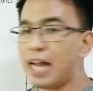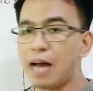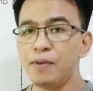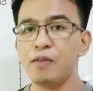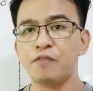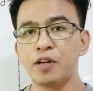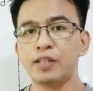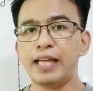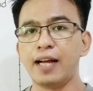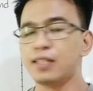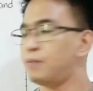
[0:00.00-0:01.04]
malaman yung
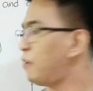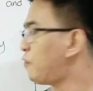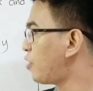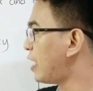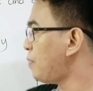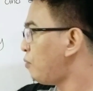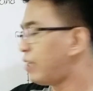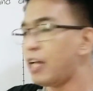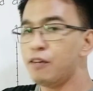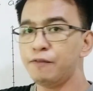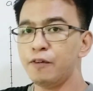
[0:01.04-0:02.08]
vertex, before natin
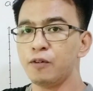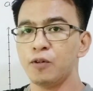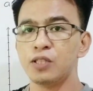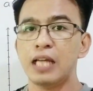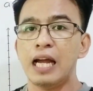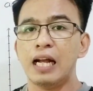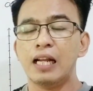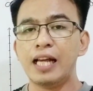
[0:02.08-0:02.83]
puntahan yung focus,